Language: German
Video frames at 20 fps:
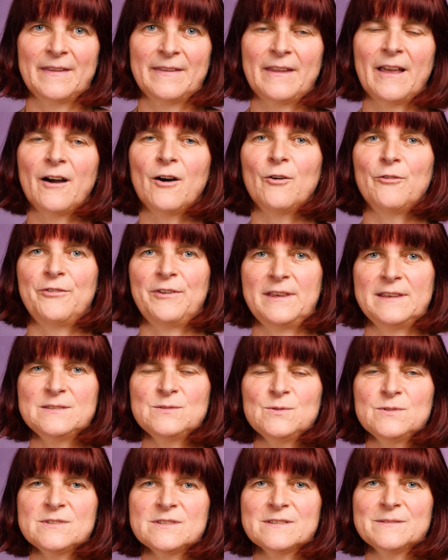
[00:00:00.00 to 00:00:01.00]
Darauf
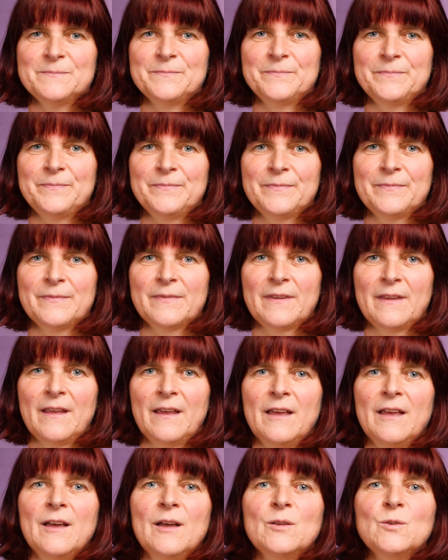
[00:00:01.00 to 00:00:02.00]
Jesus,
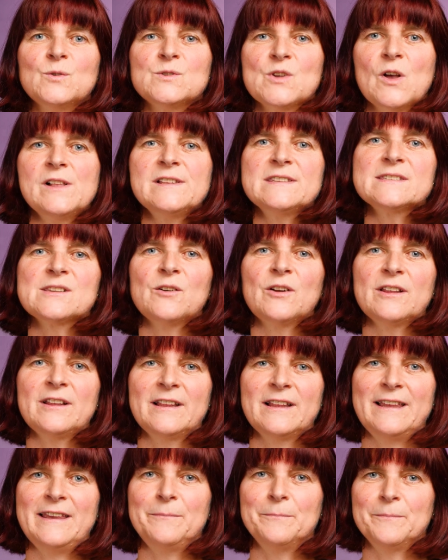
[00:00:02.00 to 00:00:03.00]
du sollst Gott
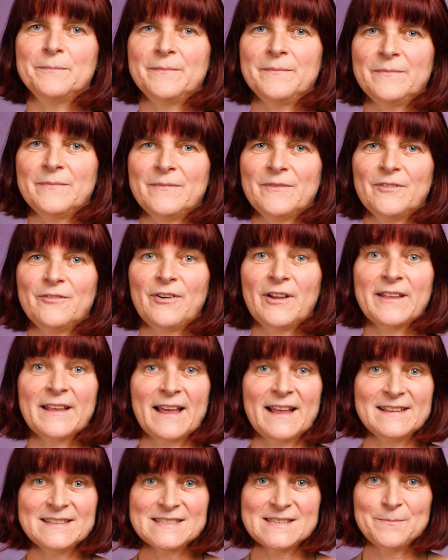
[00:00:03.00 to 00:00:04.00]
lieben, von
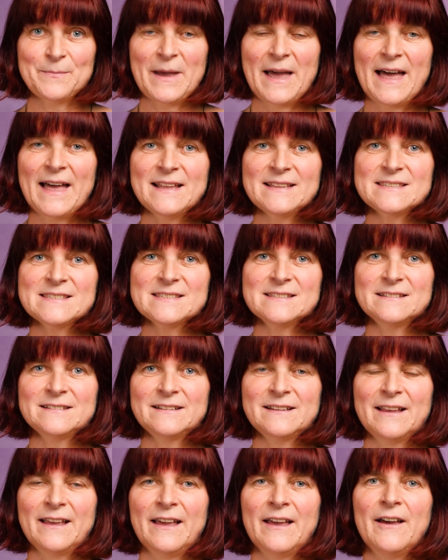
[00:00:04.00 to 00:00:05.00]
ganzem
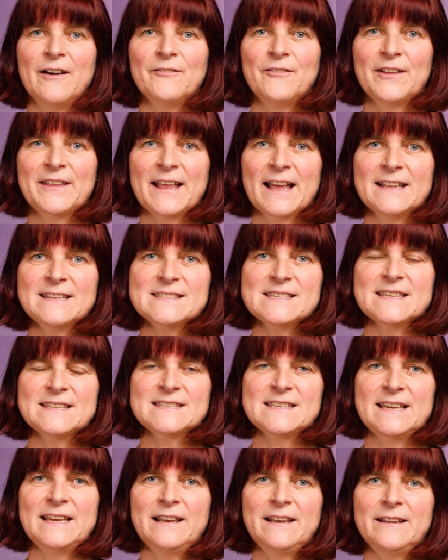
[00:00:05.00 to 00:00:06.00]
Herzen, von ganzer
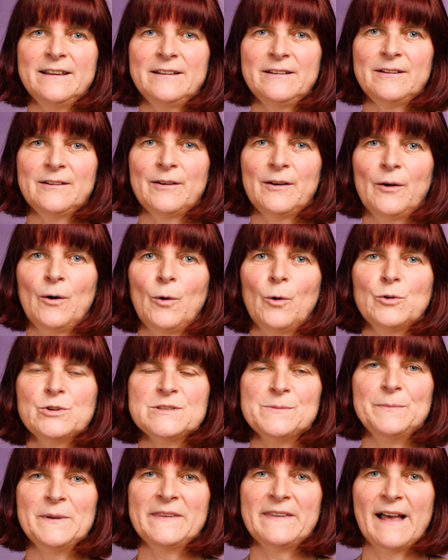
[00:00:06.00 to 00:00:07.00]
Seele
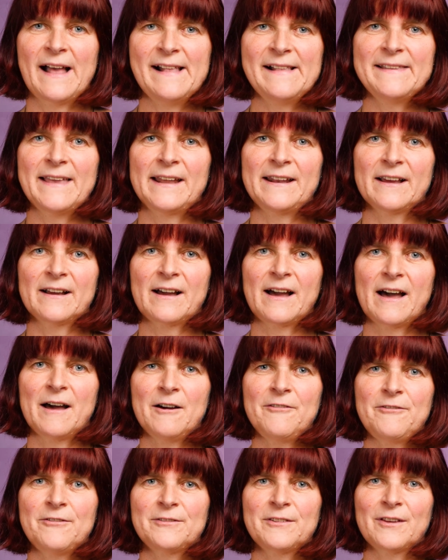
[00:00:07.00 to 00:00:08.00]
und mit all deiner
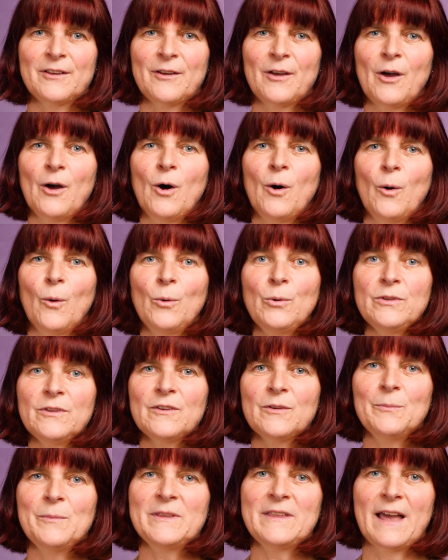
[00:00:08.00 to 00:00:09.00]
Kraft
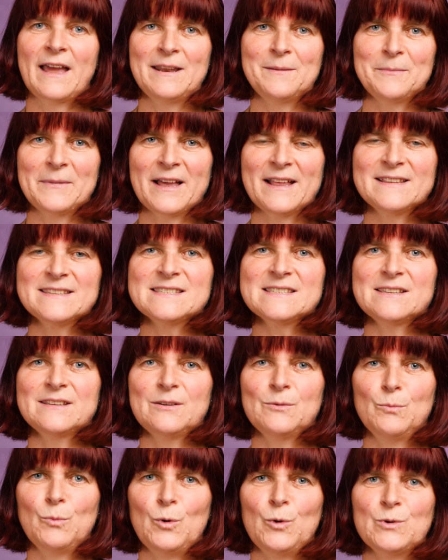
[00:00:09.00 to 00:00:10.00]
und mit deinem ganzen
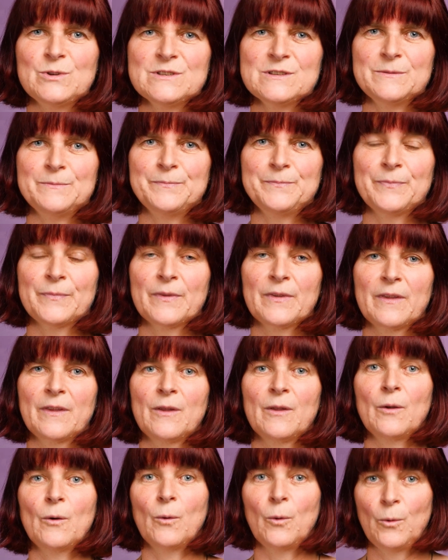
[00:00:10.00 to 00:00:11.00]
Gemüt
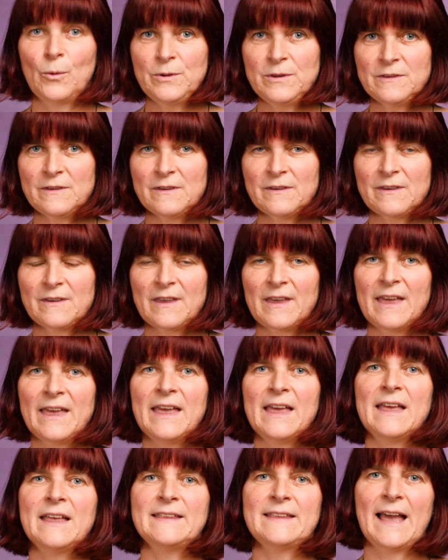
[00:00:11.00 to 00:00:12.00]
und
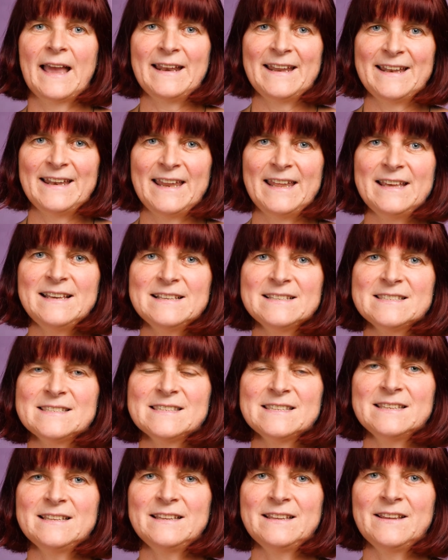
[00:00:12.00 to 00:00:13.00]
deinen
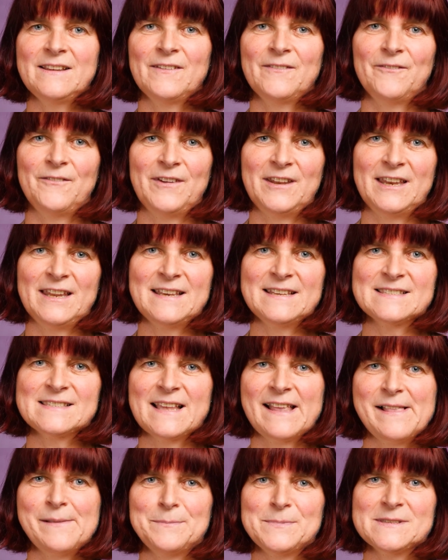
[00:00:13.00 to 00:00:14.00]
Nächsten wie dich
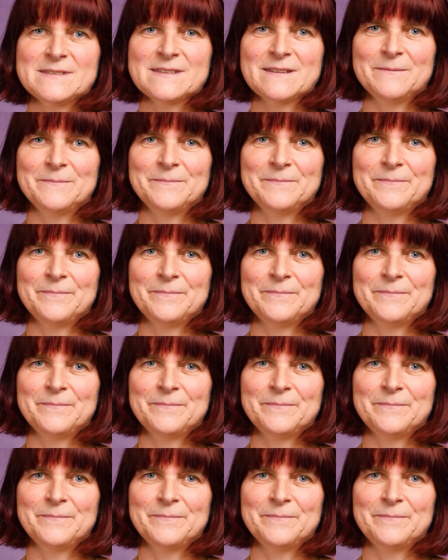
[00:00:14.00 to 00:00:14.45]
selbst.